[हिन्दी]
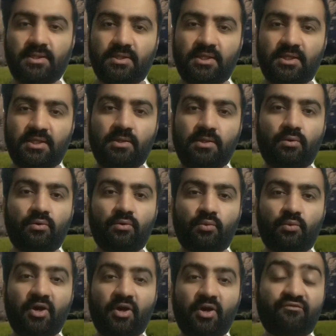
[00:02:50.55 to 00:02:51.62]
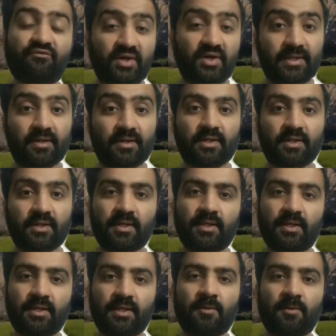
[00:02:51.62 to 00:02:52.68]
कि ये लोग कोई एफर्ट कर रहे हैं
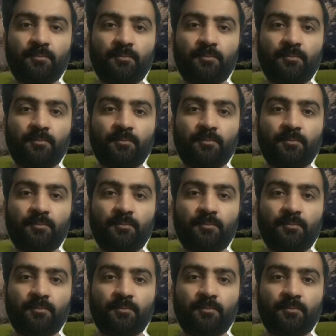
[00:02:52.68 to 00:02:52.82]
या